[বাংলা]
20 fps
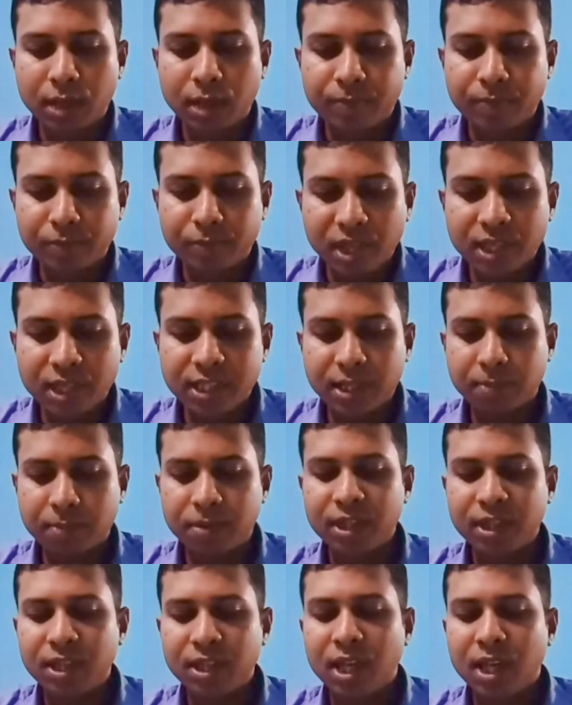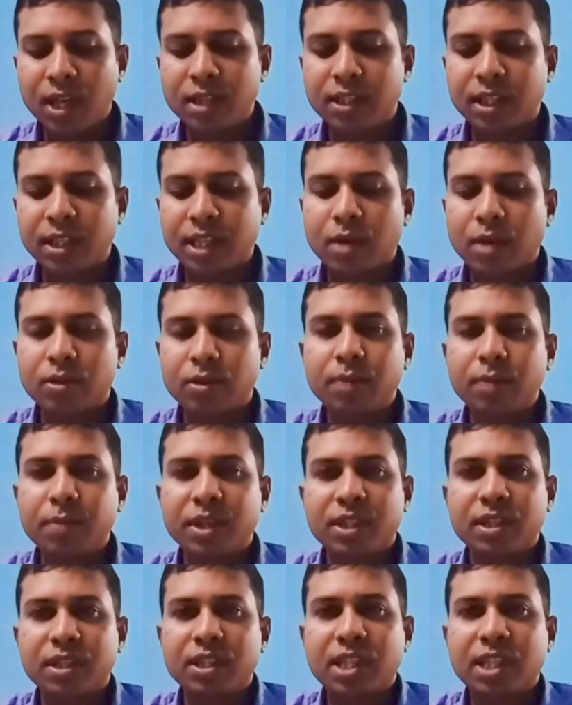বেড়ে যাবে যে কারণে
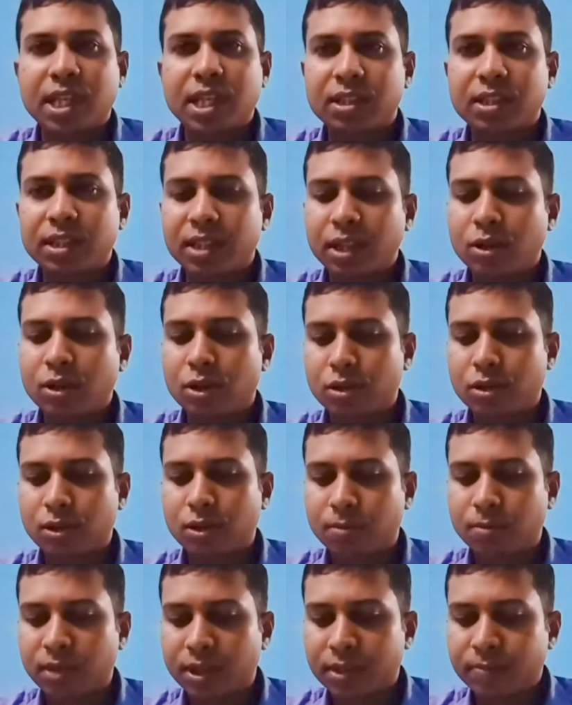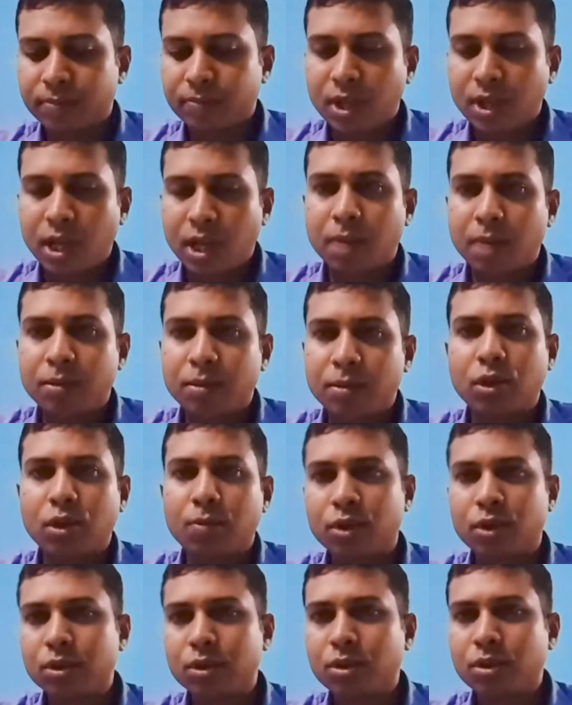পেশেন্টের শ্বাস নিতে কষ্ট হবে এবং দম
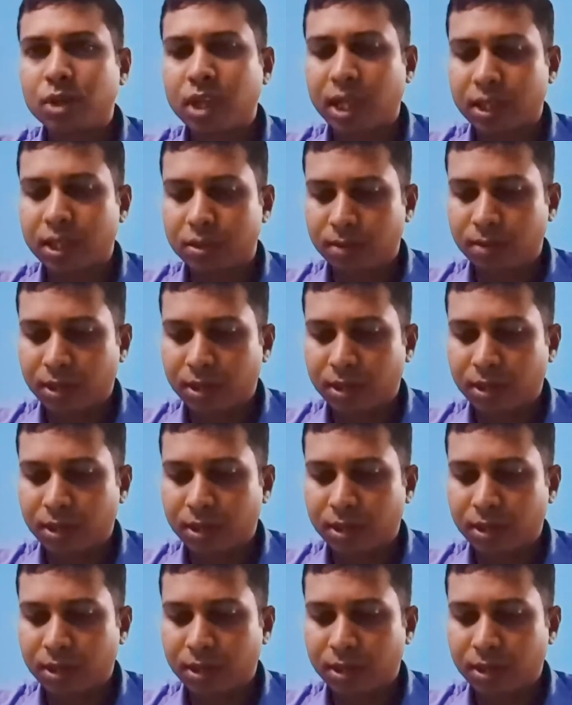বন্ধ হয়ে আসবে